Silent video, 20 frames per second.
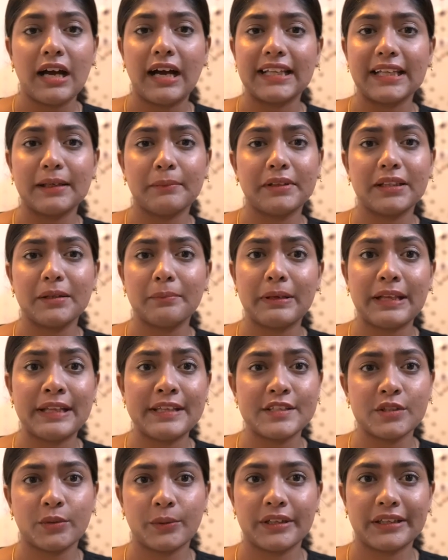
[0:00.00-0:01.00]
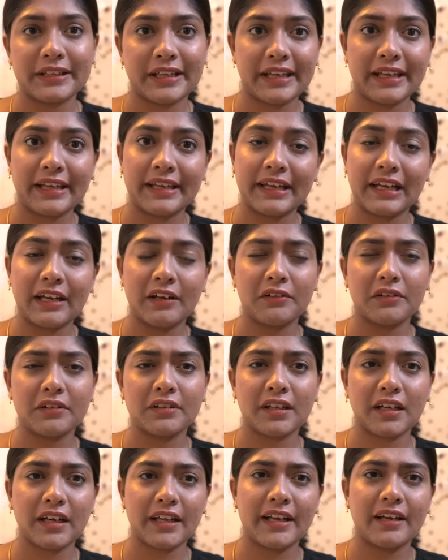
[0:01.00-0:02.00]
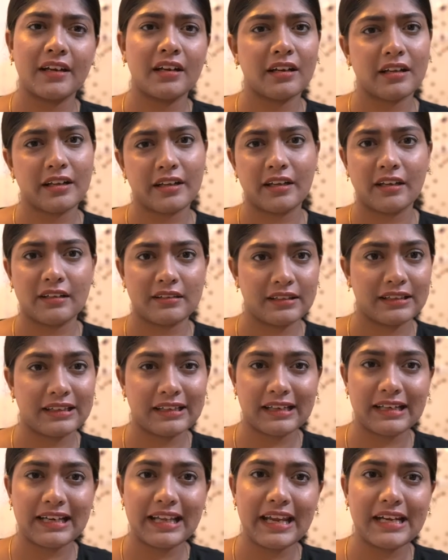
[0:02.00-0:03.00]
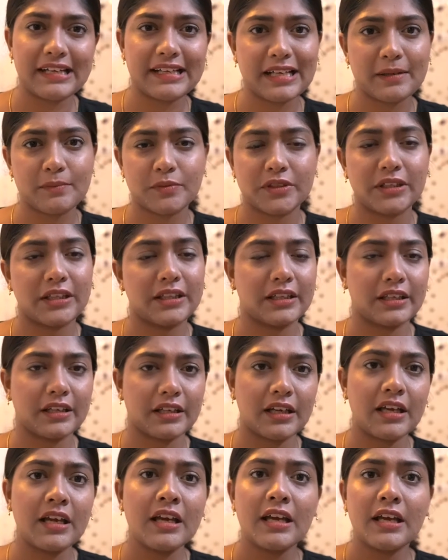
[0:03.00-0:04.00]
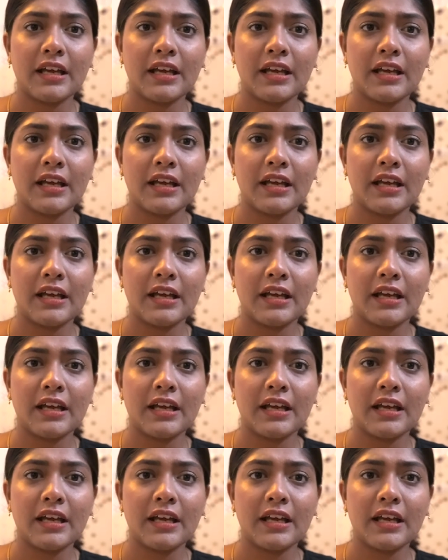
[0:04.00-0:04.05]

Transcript: அதே மாதிரி பென்சோவன் கே கிளனோன் கிளேன்னு நிறைய அந்த கிளே டைப்ஸில் இருக்கிற